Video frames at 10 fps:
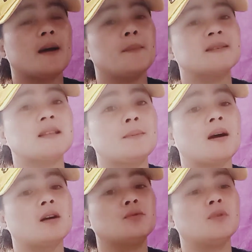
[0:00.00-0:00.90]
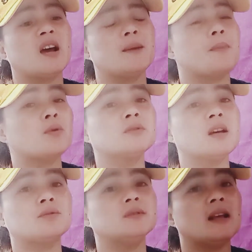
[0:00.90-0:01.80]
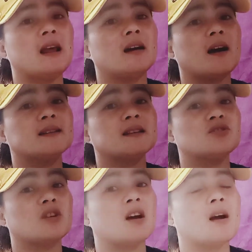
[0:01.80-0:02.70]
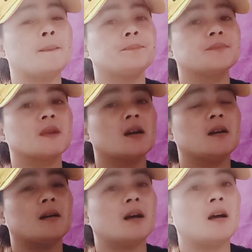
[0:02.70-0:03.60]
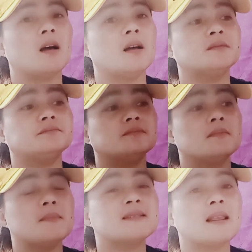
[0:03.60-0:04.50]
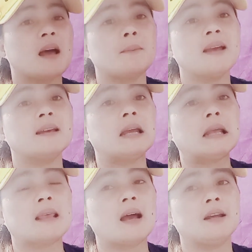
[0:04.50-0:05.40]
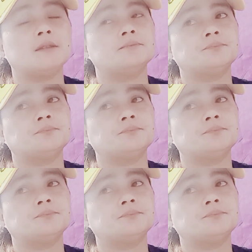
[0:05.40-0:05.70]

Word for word: Basta mga gulay. Pakunti-kunti lang guys at saka uh, basta lang may kikitain.